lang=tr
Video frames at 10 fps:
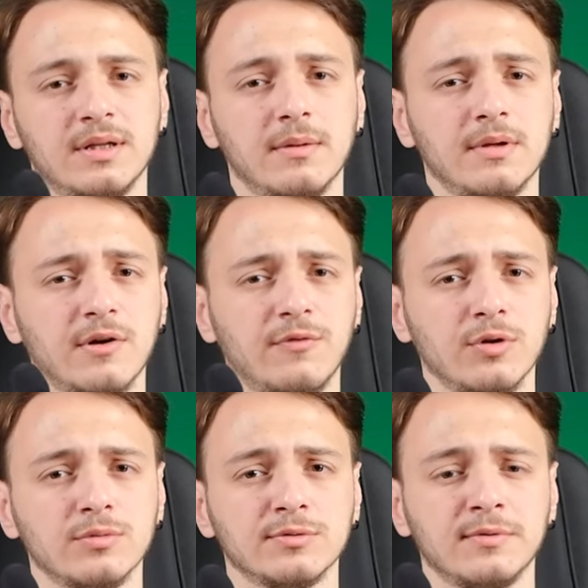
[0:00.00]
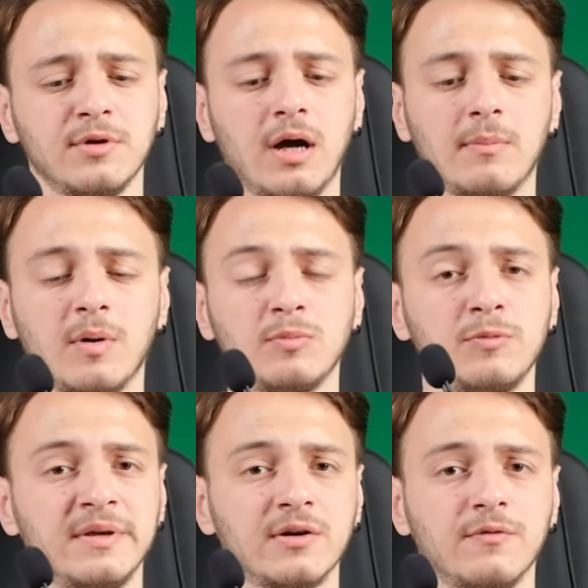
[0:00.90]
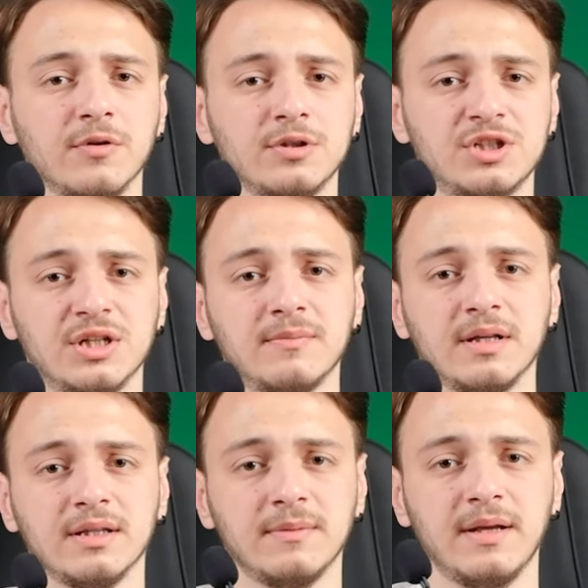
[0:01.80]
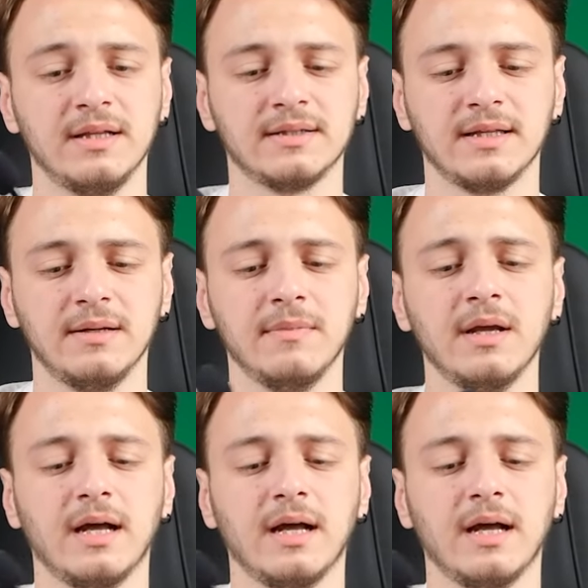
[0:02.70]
bir de mikrofonumuz bulunuyor ama bu mikrofonun çıkmadığını belirtelim.